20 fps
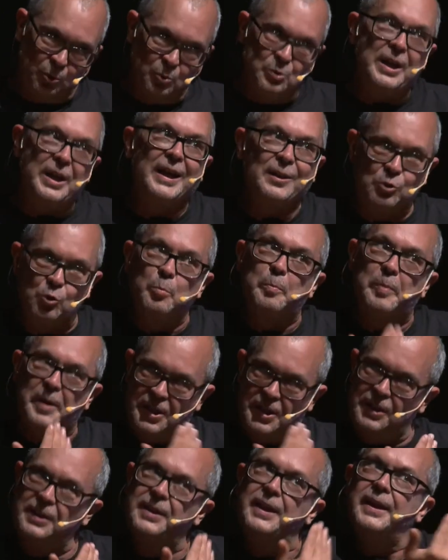tú ya
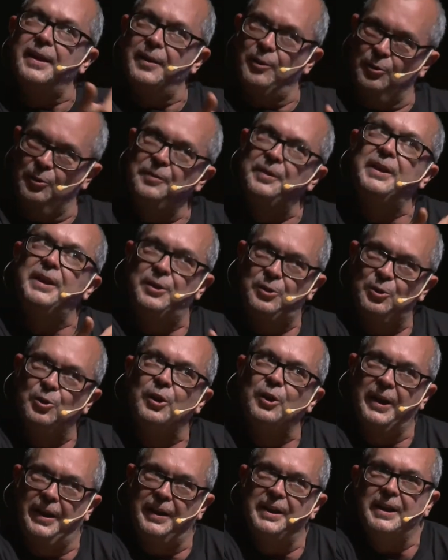supiste donde
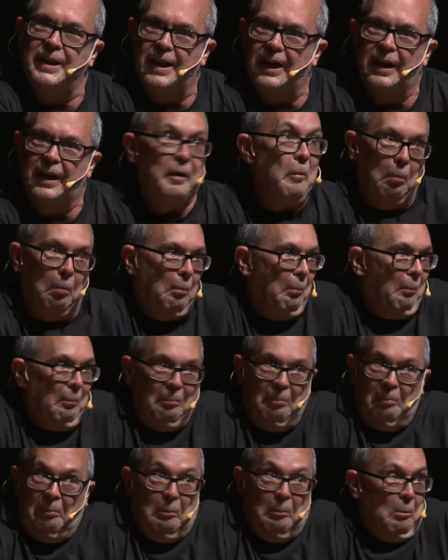yo quería que...
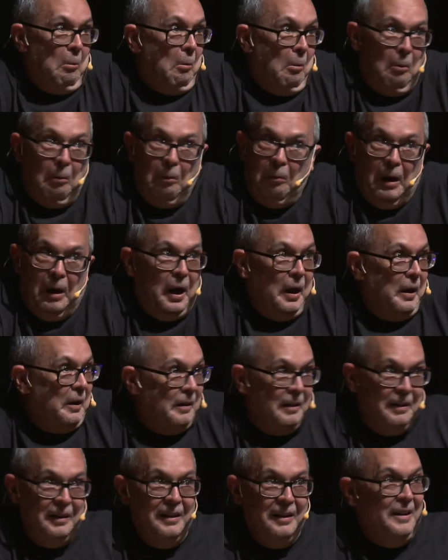No,
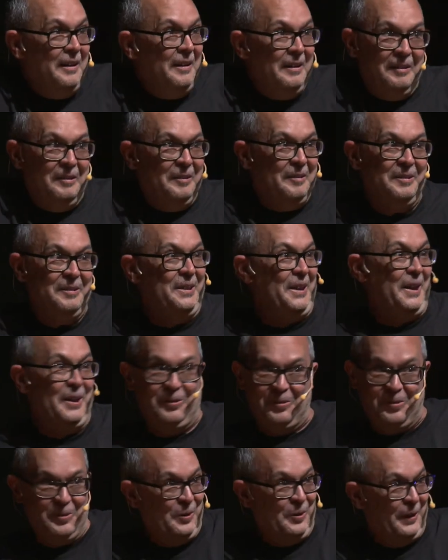Juan. Te
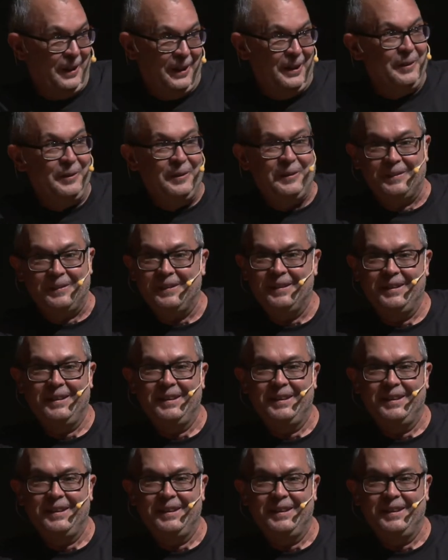juro que no.